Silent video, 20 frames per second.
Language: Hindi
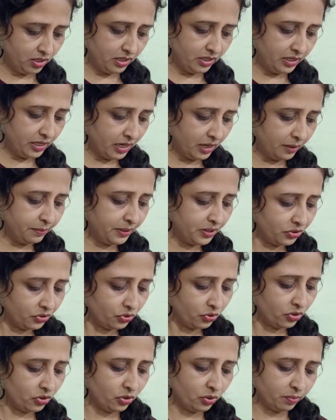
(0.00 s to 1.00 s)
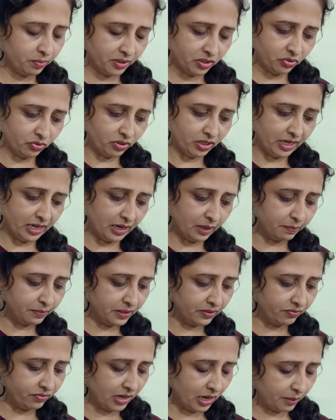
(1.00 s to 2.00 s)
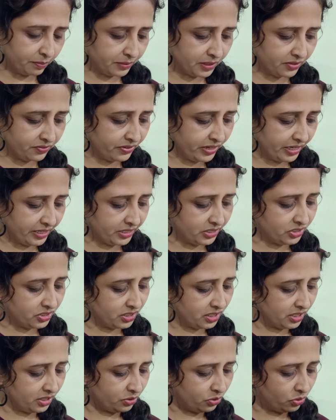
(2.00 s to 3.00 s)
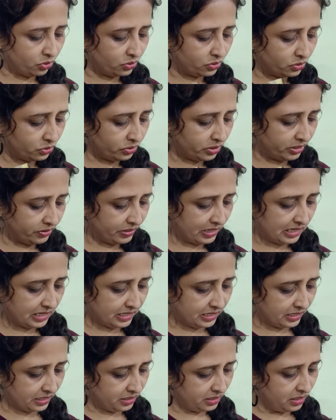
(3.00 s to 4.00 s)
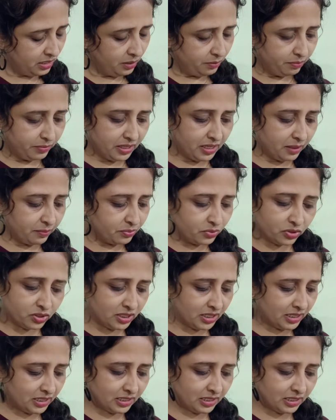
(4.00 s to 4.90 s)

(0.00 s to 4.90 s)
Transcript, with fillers: यहाँ पर डोर ओपन हो रहा है अपना आपकी फाइनेंशियली ग्रोथ होने वाली है बट आपको दिख